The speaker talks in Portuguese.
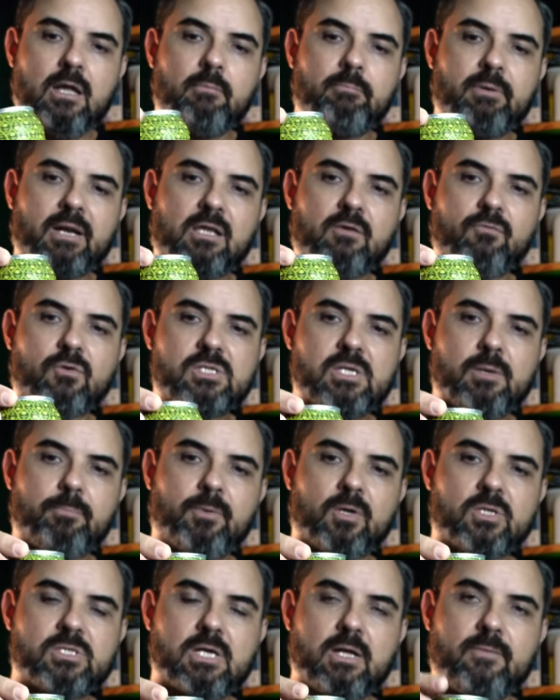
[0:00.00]
para que você
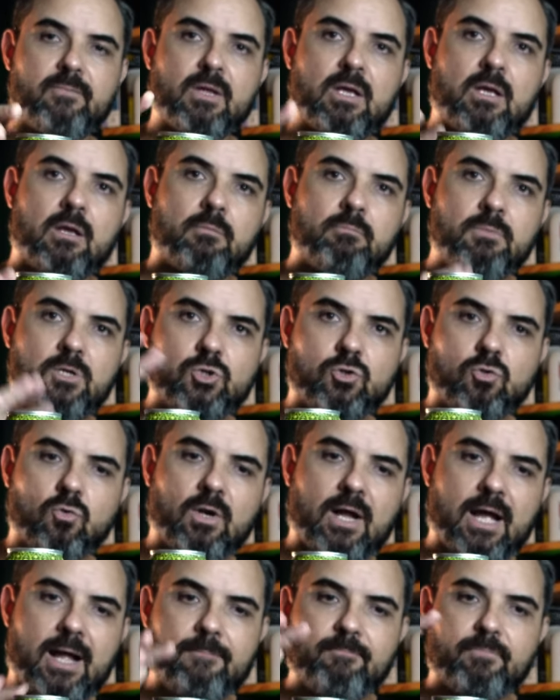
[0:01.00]
possa
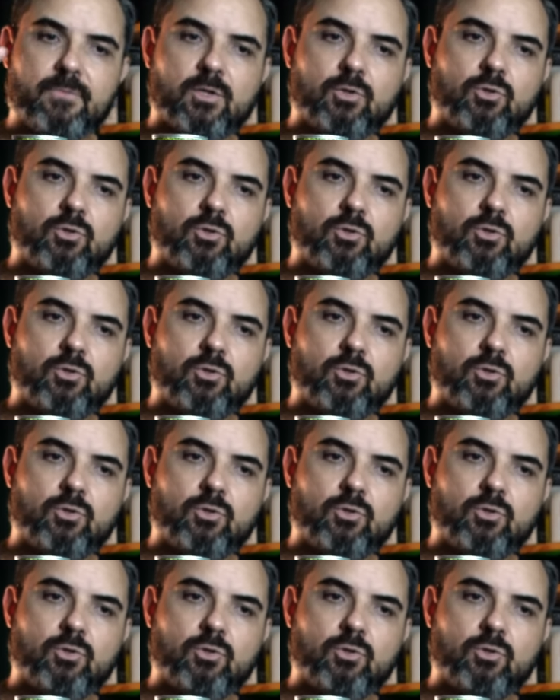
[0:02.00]
misturar